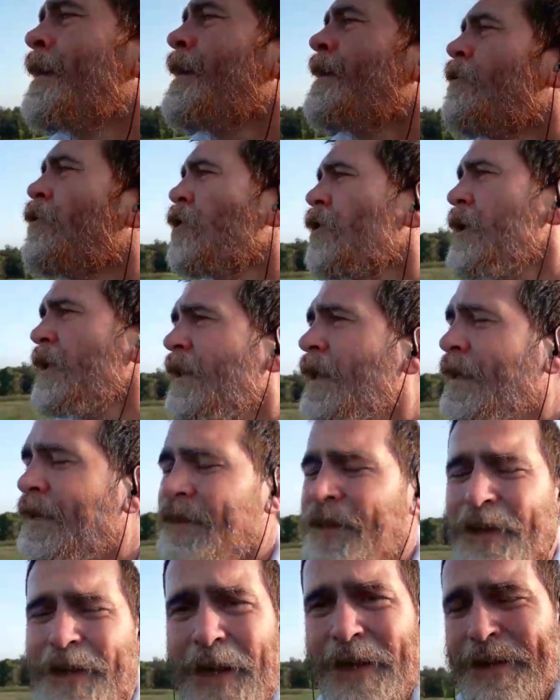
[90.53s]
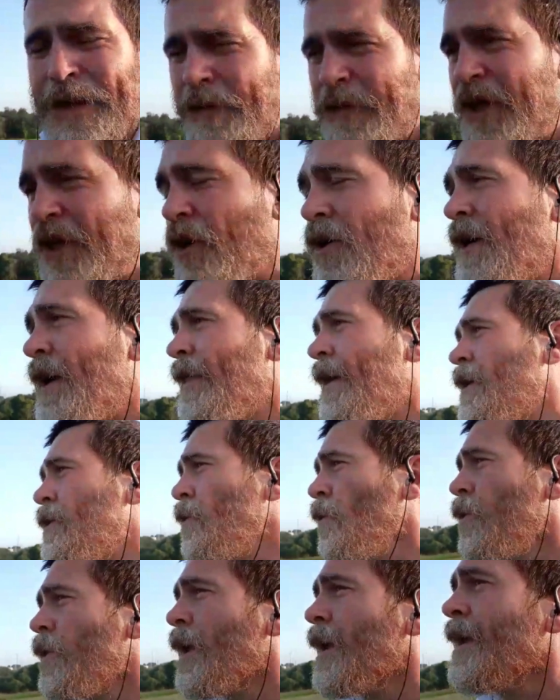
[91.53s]
donde te indica el camino en cada
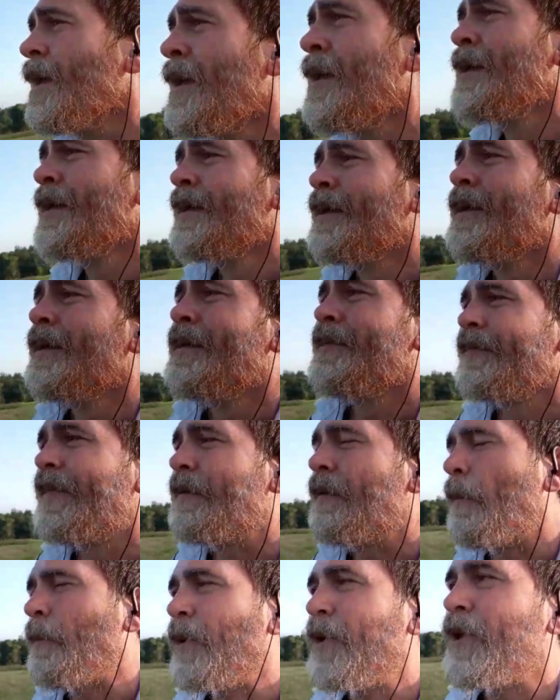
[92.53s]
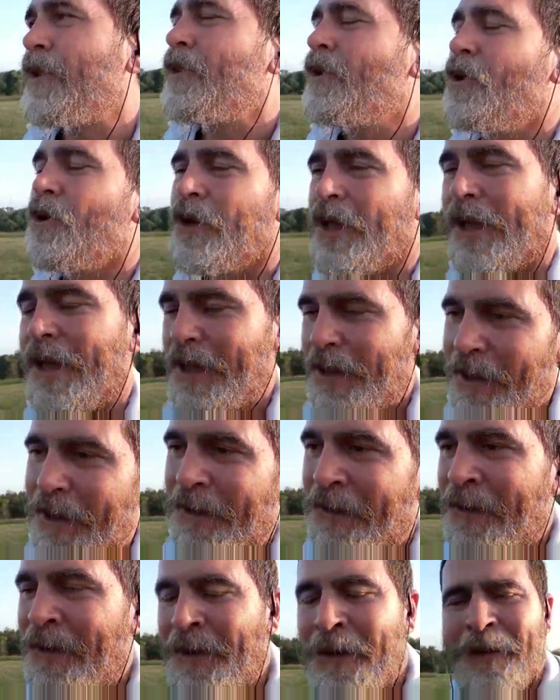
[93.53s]
cruce, te va poniendo lo que queda.
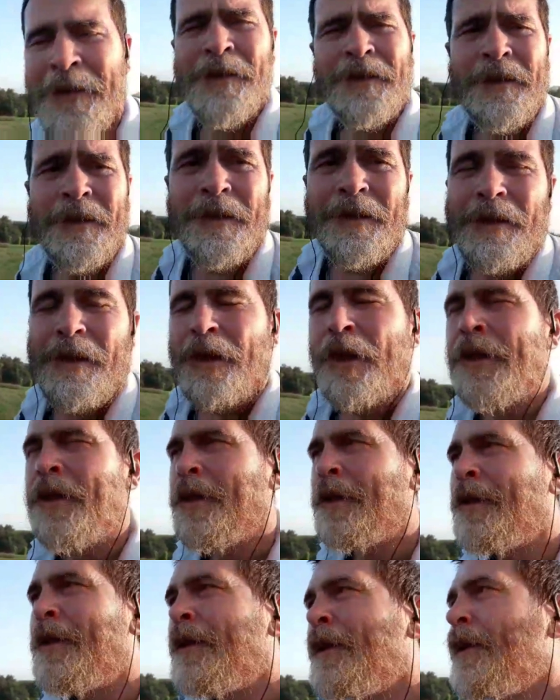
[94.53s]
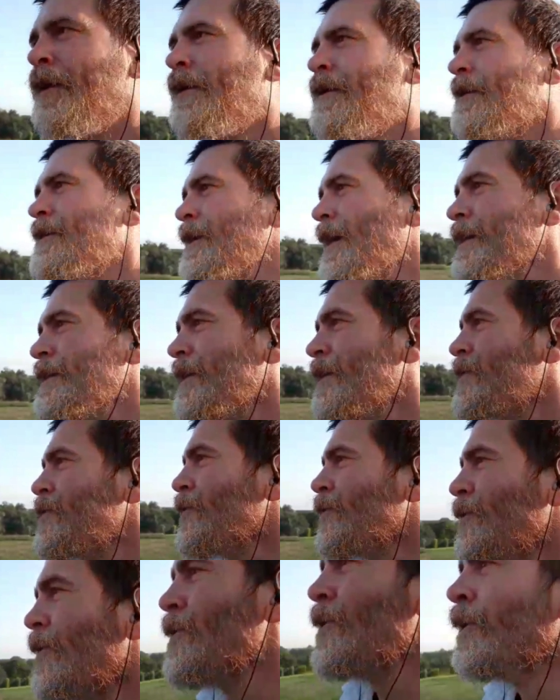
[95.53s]
Si has
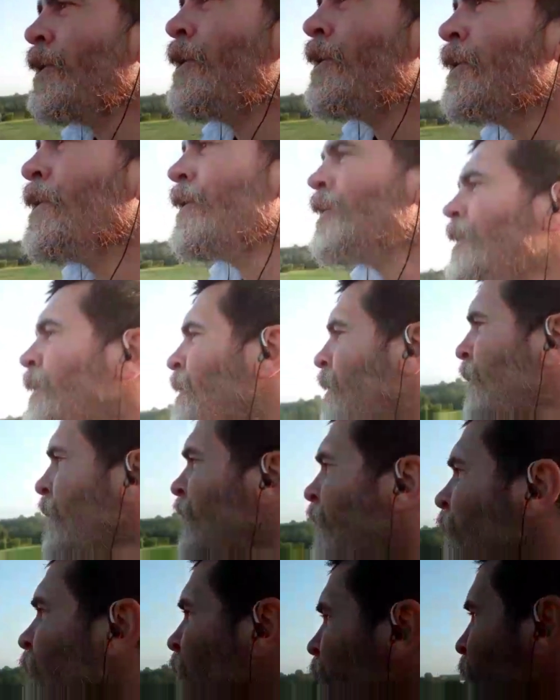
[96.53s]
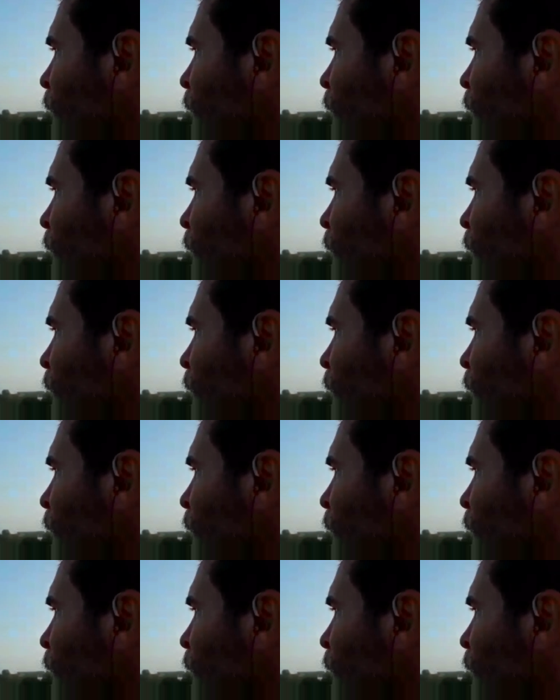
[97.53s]
hecho por